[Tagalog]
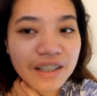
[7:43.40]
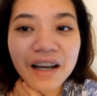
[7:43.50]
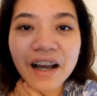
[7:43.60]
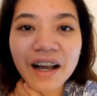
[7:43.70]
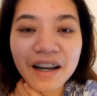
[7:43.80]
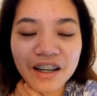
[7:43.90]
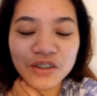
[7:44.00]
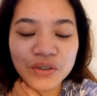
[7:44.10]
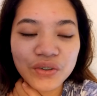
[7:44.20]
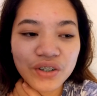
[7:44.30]

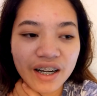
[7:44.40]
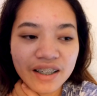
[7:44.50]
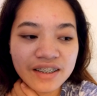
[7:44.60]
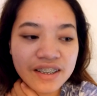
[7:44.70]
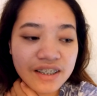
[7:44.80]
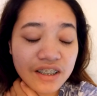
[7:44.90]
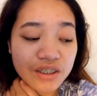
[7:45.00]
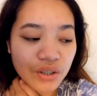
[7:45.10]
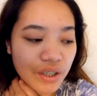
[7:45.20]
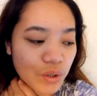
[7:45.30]
nakakaloka.
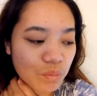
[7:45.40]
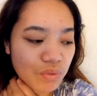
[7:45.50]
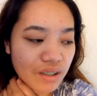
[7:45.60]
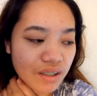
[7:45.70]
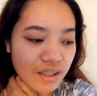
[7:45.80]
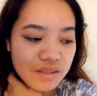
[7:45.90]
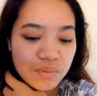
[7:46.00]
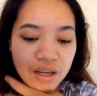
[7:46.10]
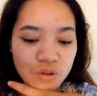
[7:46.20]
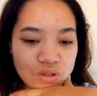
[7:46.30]
So, I hope lang guys,
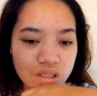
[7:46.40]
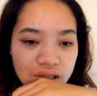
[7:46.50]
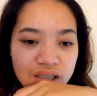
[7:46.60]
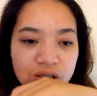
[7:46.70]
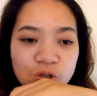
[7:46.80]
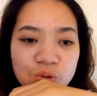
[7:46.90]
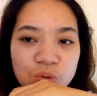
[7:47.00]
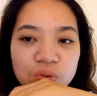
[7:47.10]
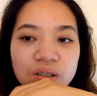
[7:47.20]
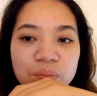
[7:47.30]
maayos na. Kasi
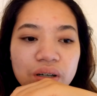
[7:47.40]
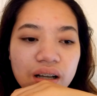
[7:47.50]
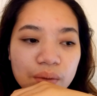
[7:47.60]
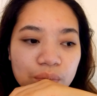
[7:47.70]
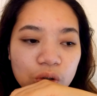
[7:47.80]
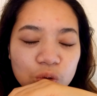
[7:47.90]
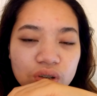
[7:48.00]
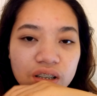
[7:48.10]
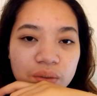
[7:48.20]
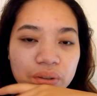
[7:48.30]
gusto ko nang mag-upload
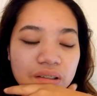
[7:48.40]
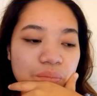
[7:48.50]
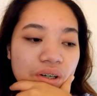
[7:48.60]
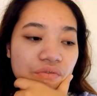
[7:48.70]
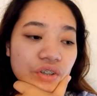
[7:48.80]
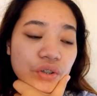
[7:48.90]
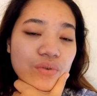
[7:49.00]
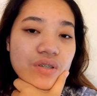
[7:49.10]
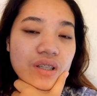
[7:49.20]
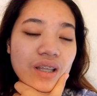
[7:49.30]
din naman ng mga
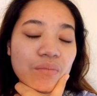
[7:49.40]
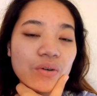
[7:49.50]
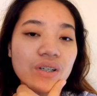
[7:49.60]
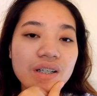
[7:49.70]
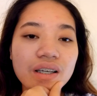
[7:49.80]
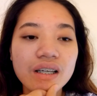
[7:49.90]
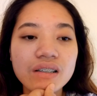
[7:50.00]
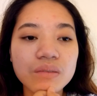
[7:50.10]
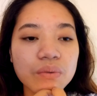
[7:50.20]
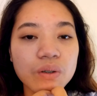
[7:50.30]
videos. Ang dami ko nang
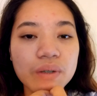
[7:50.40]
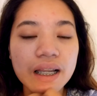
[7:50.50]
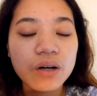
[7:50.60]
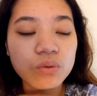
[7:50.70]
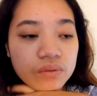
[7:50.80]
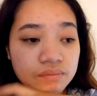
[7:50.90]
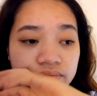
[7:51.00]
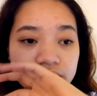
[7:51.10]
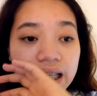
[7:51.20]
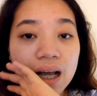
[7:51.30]
na-edit pero wala akong
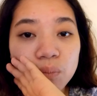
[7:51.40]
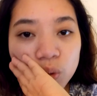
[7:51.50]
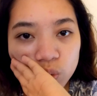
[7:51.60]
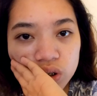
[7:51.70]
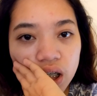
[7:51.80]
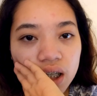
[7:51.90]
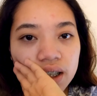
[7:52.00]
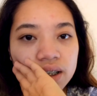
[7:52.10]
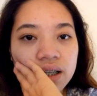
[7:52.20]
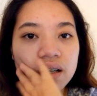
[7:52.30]
na-upload
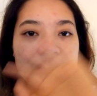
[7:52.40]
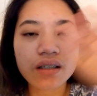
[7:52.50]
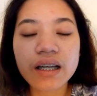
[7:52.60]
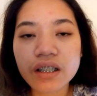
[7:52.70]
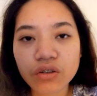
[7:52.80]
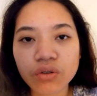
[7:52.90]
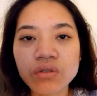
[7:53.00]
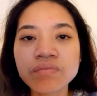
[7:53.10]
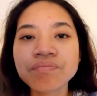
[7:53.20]
dahil nga sa ganito.